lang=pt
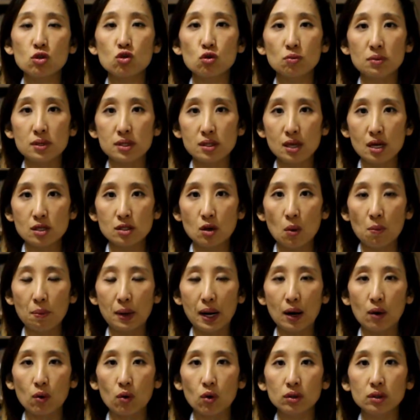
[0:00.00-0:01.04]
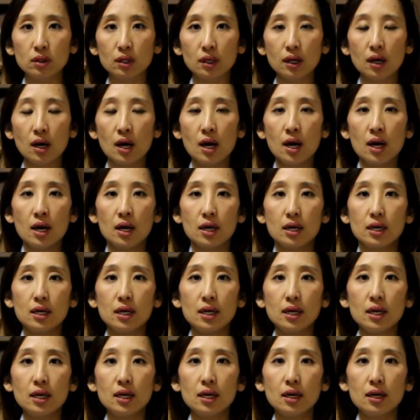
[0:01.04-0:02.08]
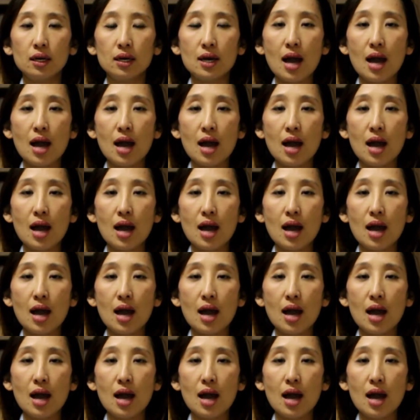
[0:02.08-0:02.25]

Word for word: de uma estação para outra e,